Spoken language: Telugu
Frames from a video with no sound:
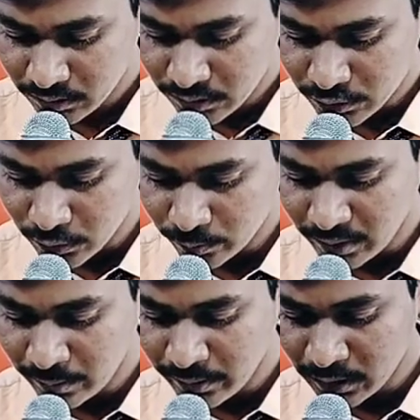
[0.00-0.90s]

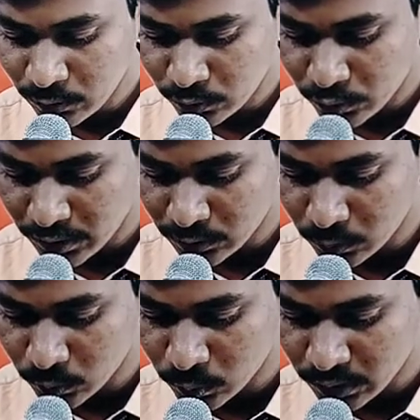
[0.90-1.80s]
జరుబాబేలు
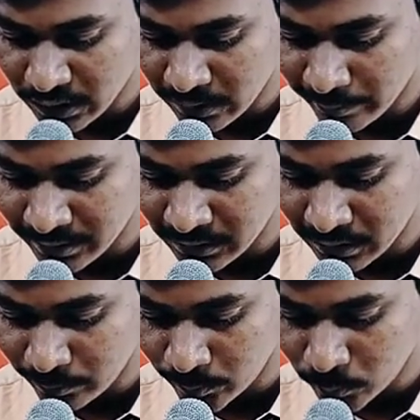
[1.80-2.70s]
చేతులు ఈ
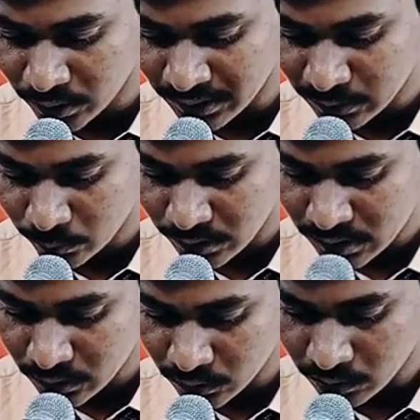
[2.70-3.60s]
మందిరపు పునాది
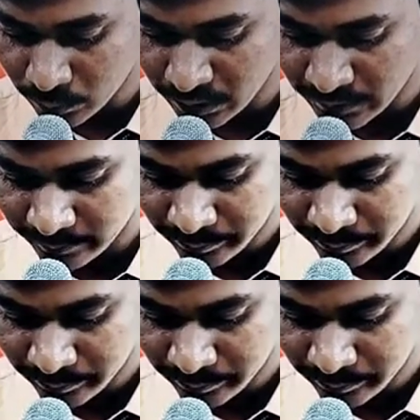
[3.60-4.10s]
వేసి ఉన్నవి